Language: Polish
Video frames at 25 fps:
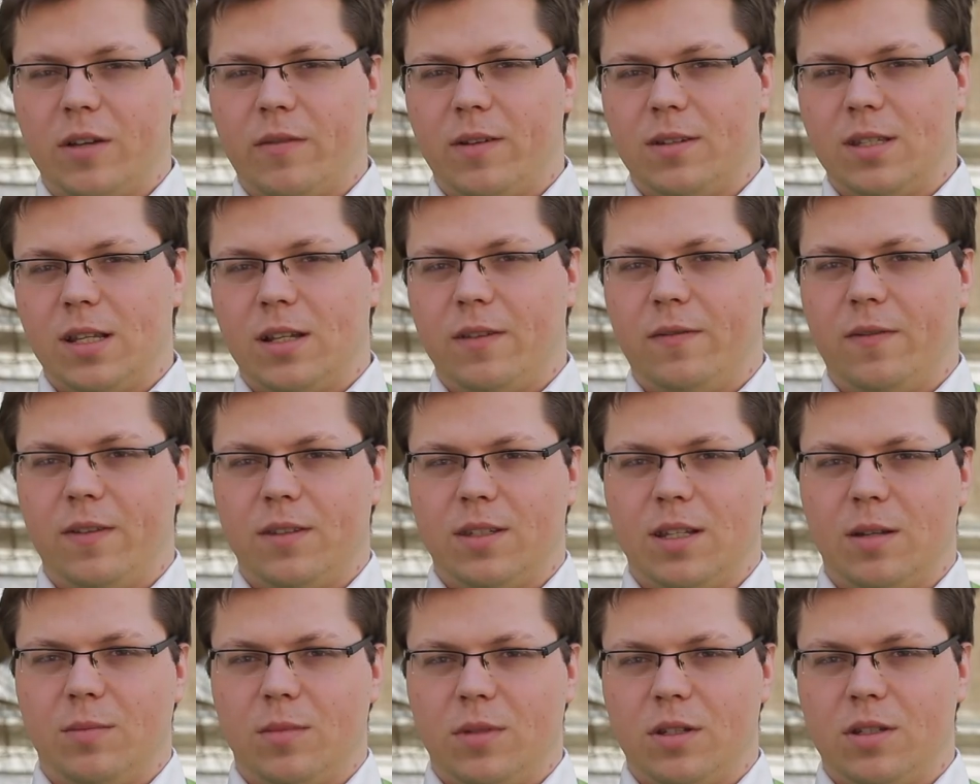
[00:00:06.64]
zachwyca
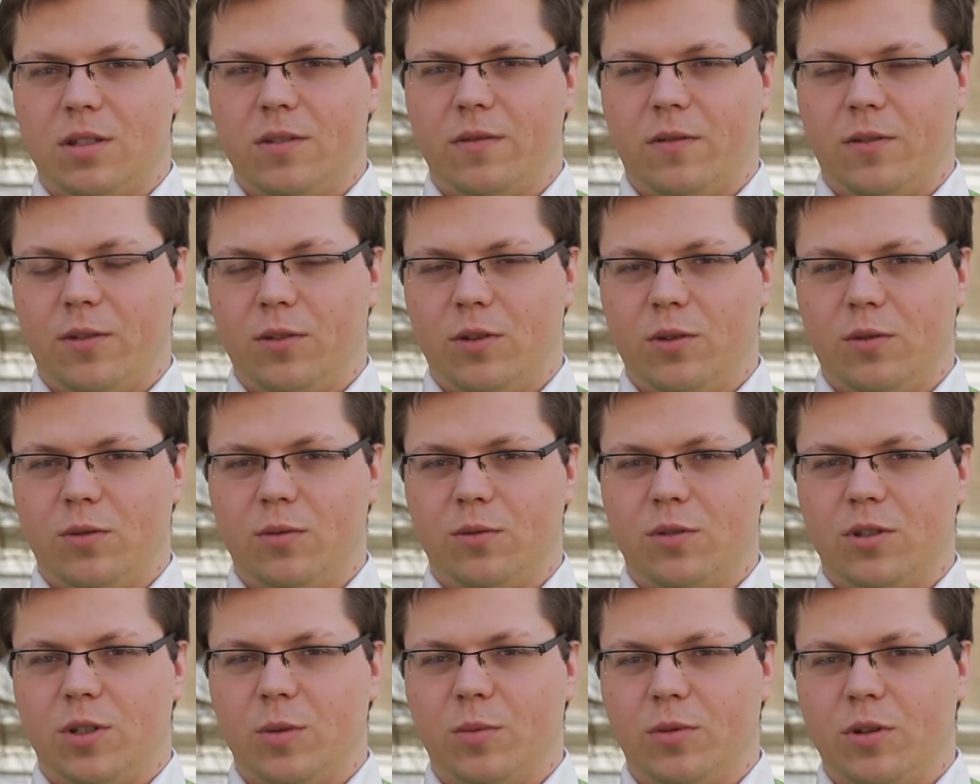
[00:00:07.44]
mnie swoją
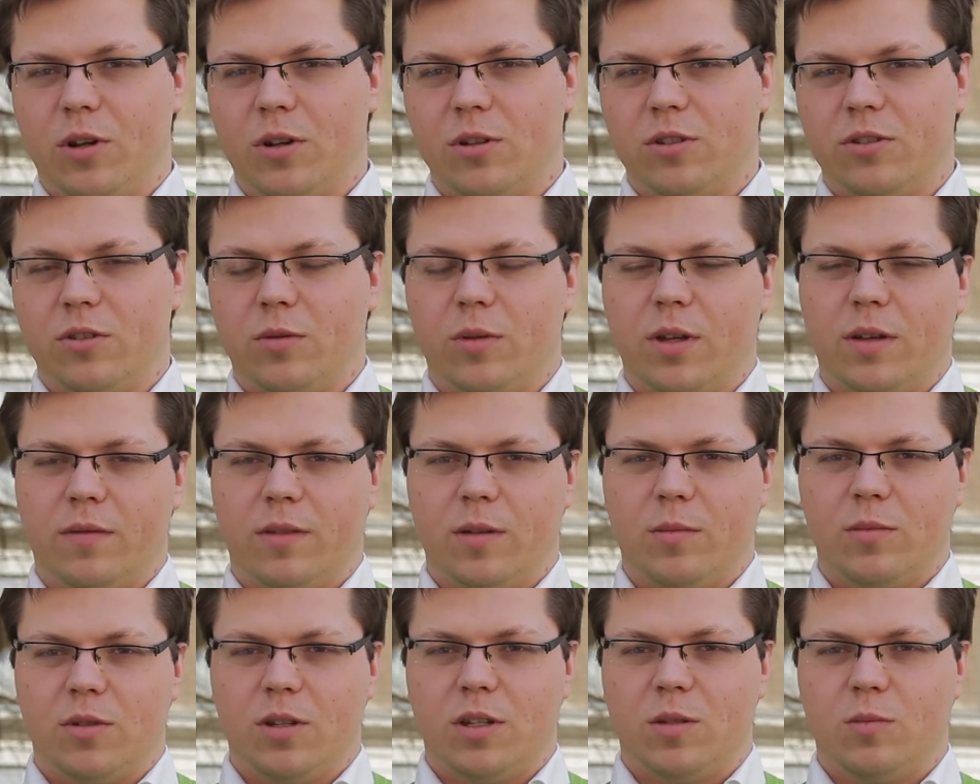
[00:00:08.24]
szybkością. Ja wiem,
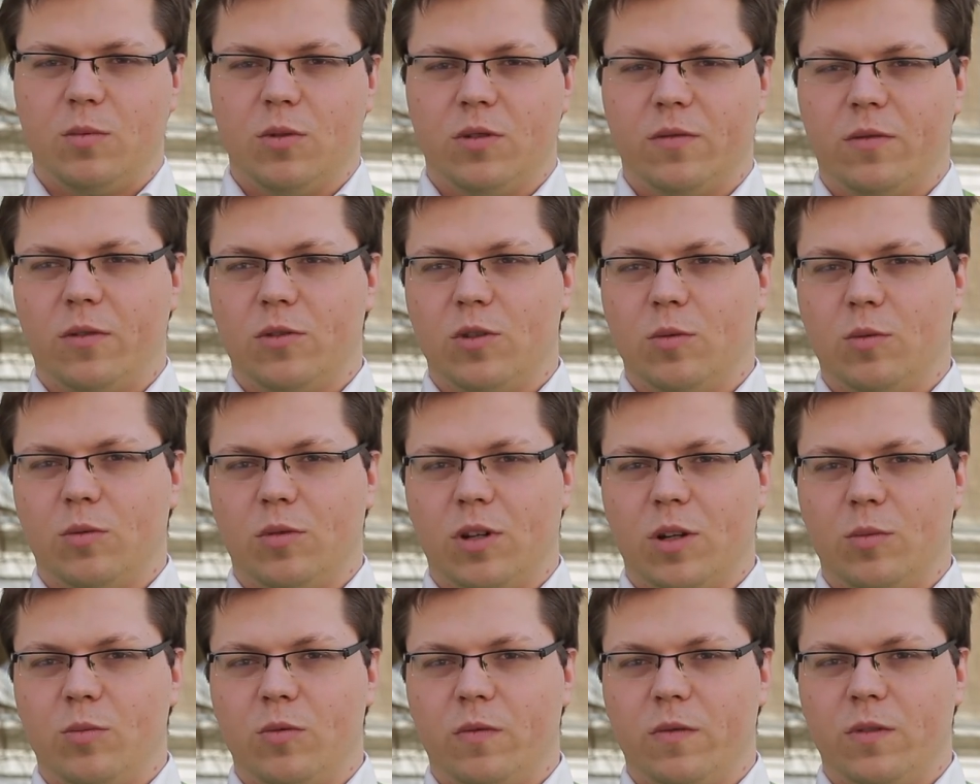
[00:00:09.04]
że jest mnóstwo osób, które
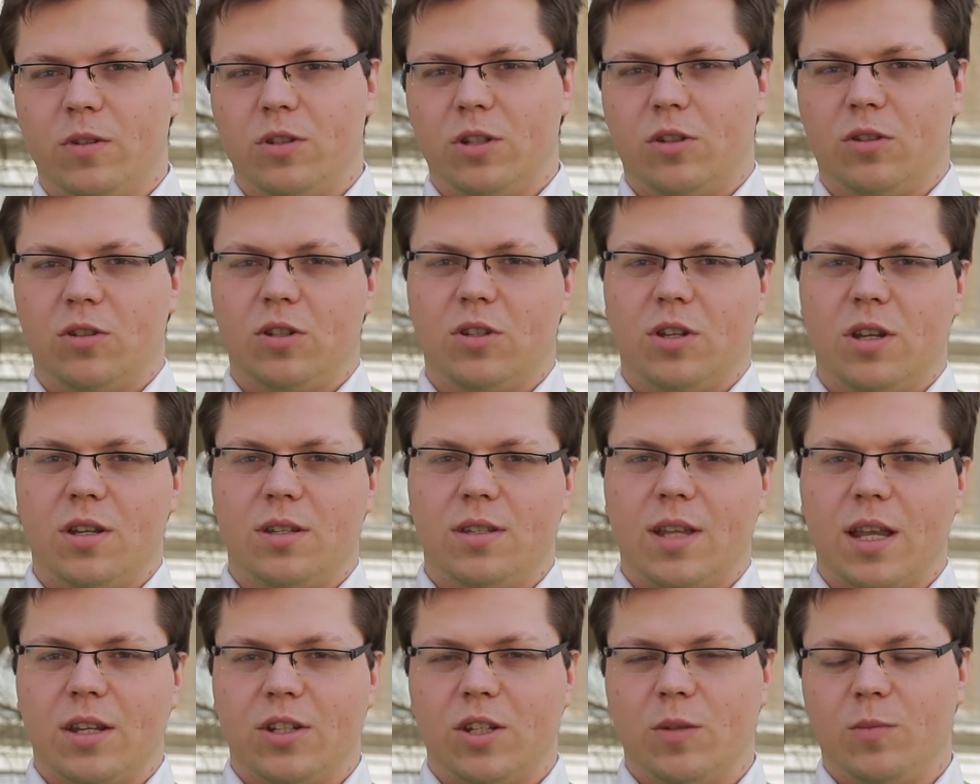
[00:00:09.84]
mówi, że to się dzieje za
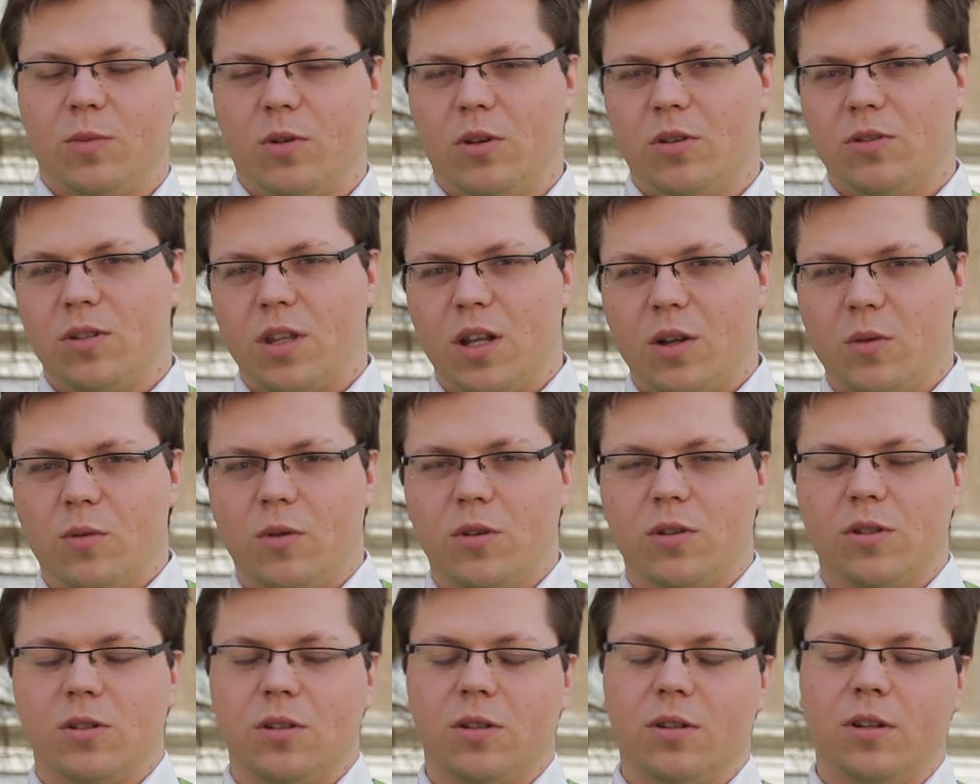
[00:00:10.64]
szybko, za
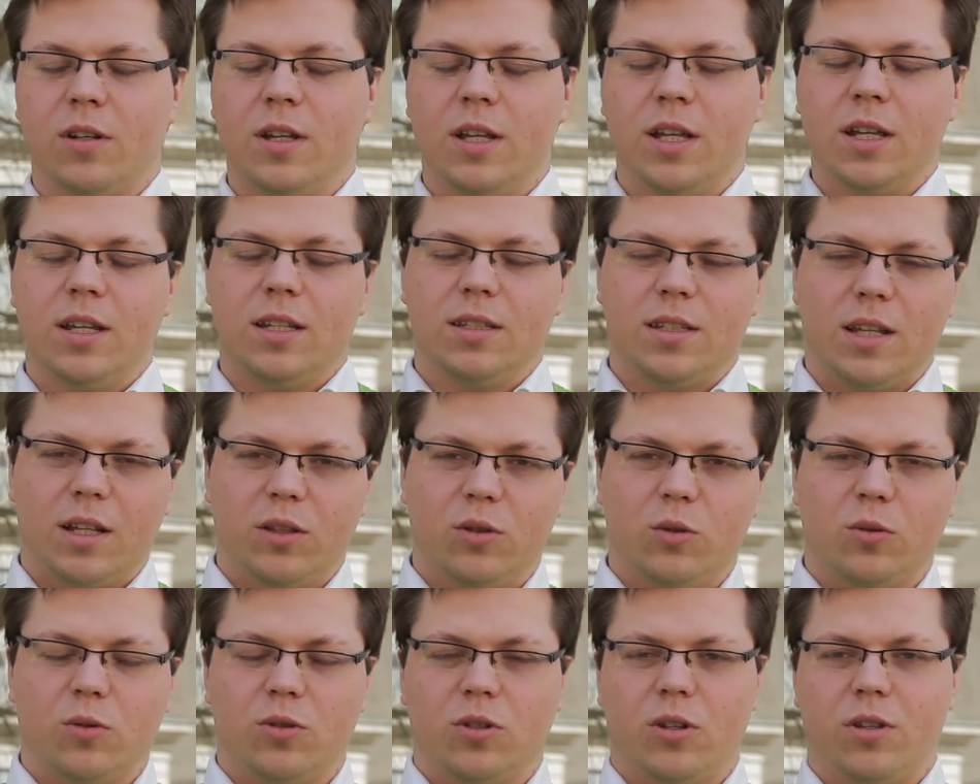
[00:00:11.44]
głośno, za
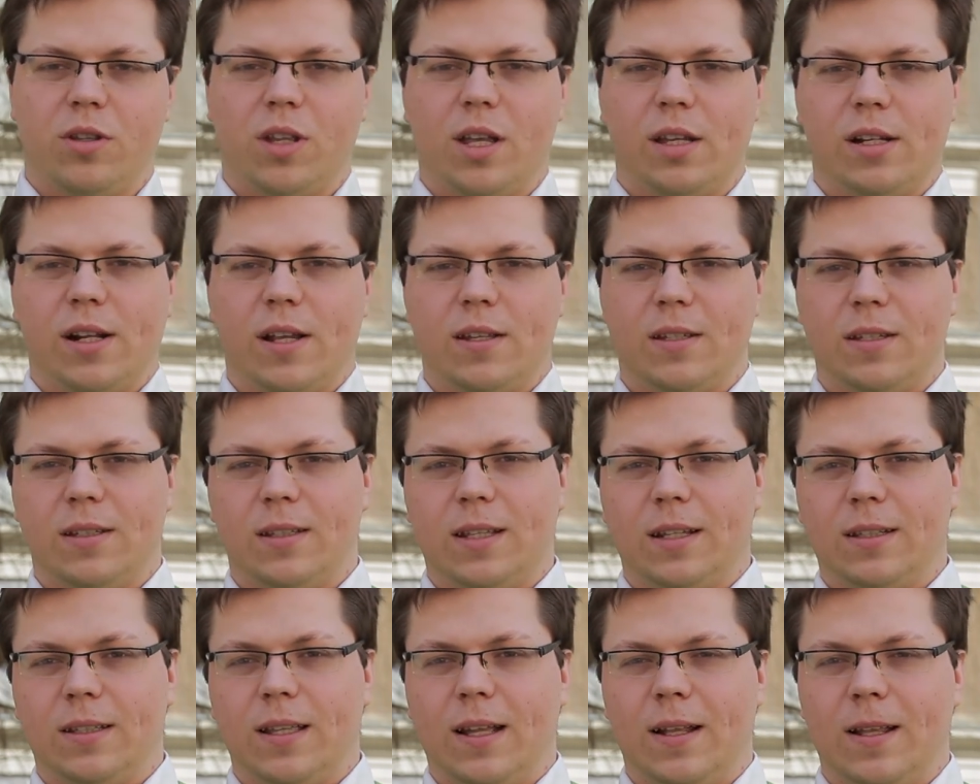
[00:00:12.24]
dużo naraz i tak
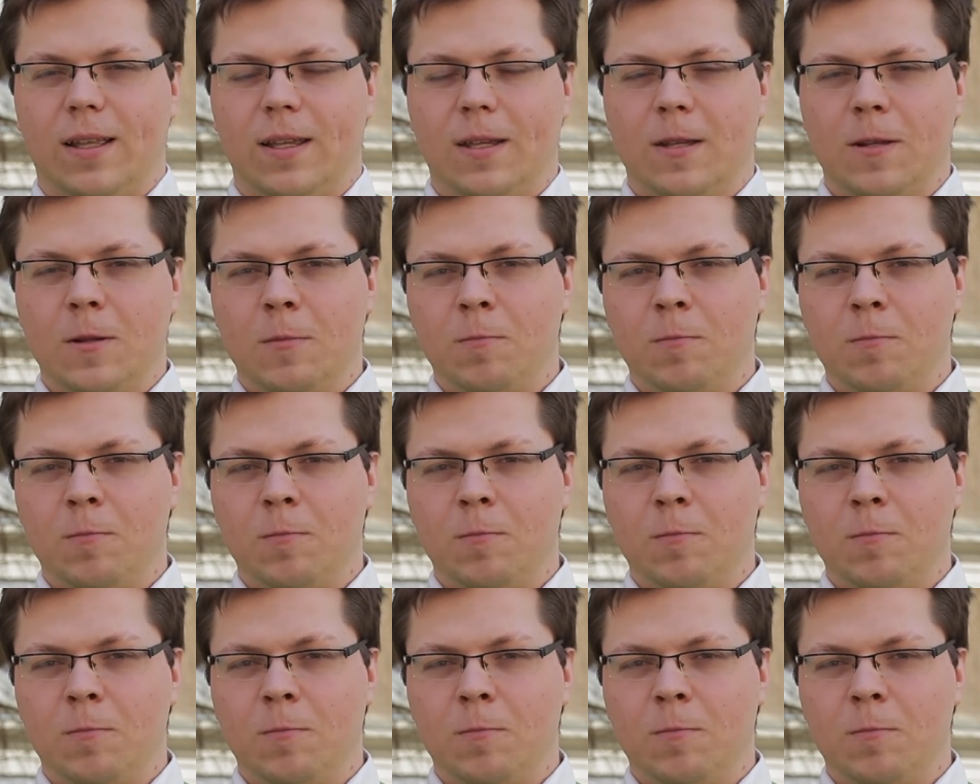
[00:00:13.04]
dalej.